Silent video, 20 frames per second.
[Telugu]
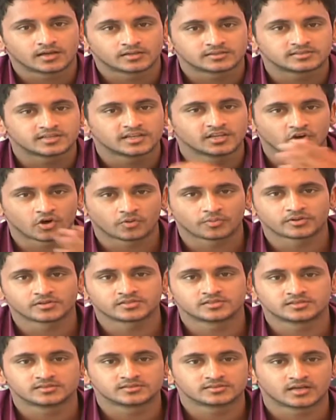స్టింగ్
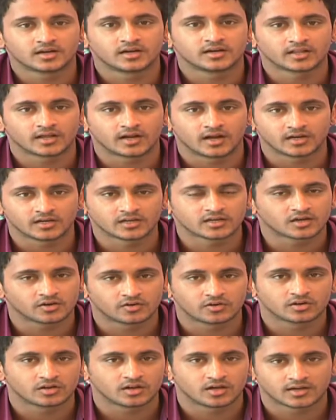ఆపరేషన్స్ అంటే అండర్
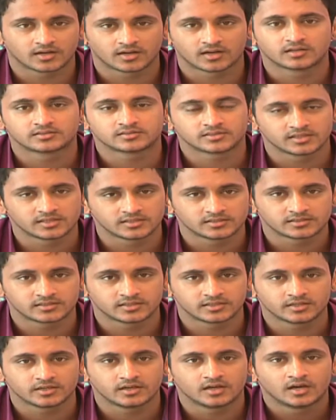కవర్ లాగా చేయించి